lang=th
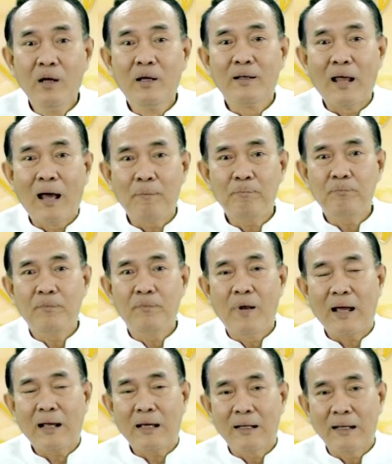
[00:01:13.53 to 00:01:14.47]
ทับ
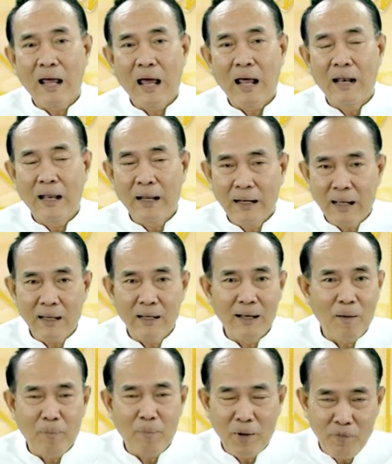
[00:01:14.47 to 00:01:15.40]
ลัคนาเล็งลัค
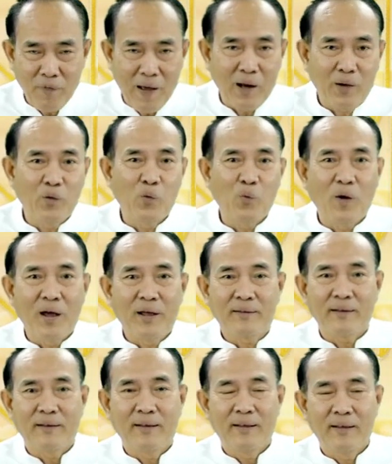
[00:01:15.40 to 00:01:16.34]
นาไปฟังดูว่า
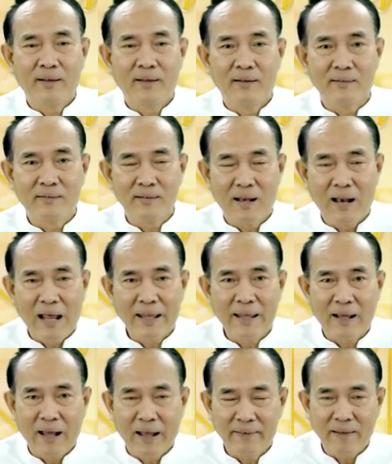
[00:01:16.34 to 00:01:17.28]
จะดีหรือจะร้าย
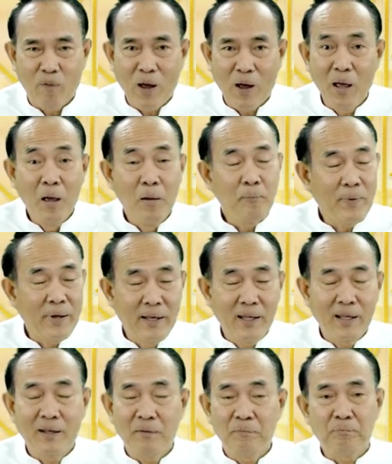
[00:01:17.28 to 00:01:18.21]
ยังไง แต่ว่าปี
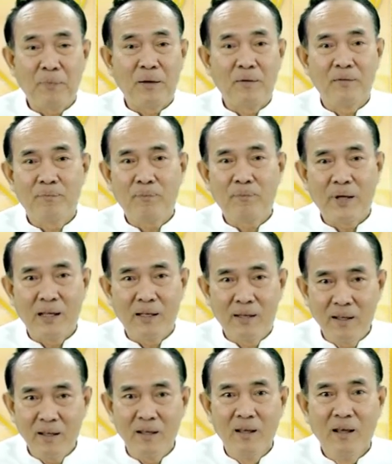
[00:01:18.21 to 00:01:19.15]
นี้เป็นปี
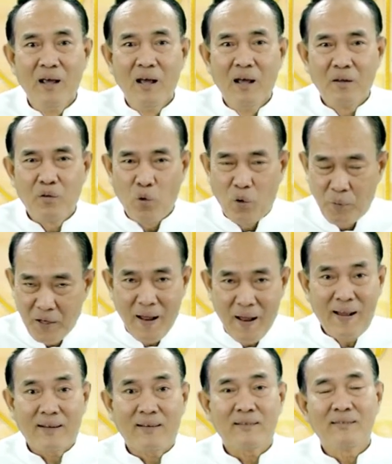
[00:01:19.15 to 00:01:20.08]
ที่ส่วน
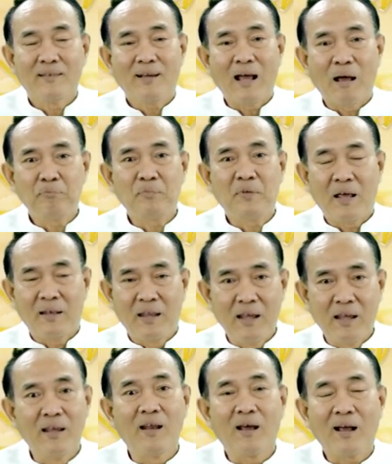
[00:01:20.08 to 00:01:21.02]
ยากนะครับ จะ
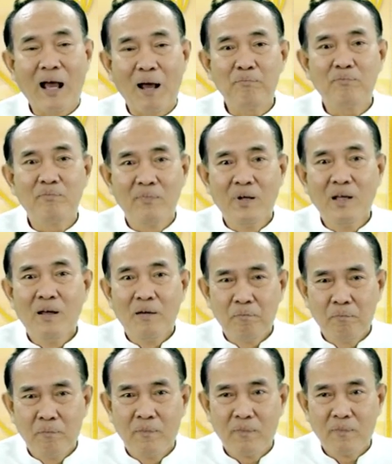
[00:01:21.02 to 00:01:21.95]
ดีนะครับ
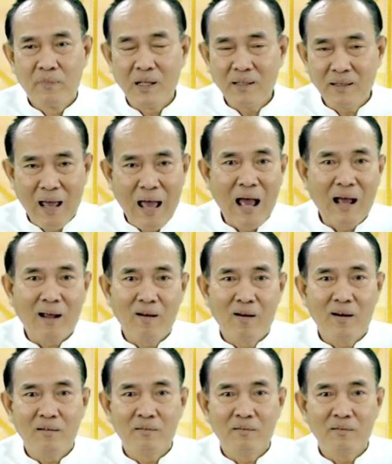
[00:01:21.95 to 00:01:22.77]
ทิศทางก็